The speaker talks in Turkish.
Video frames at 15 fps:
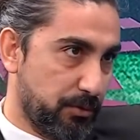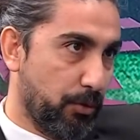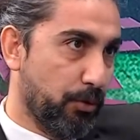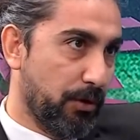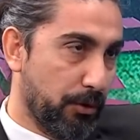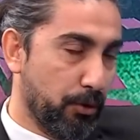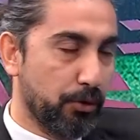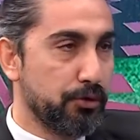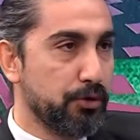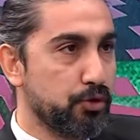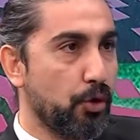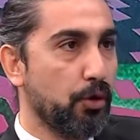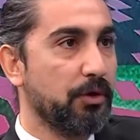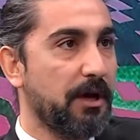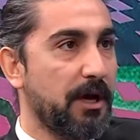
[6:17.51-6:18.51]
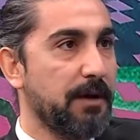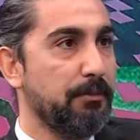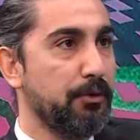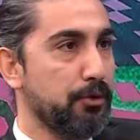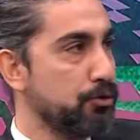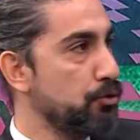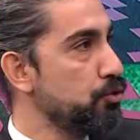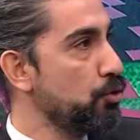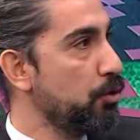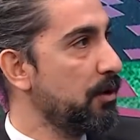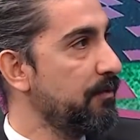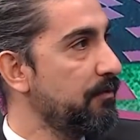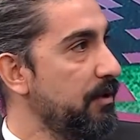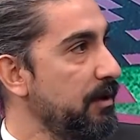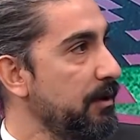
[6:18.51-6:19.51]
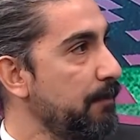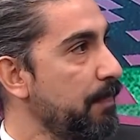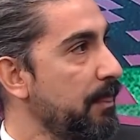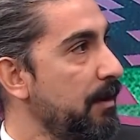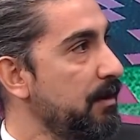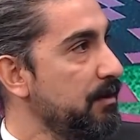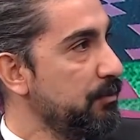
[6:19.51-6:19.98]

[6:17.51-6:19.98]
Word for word: oralı olduğun çok daha iyi biliyorsun coğrafyayı.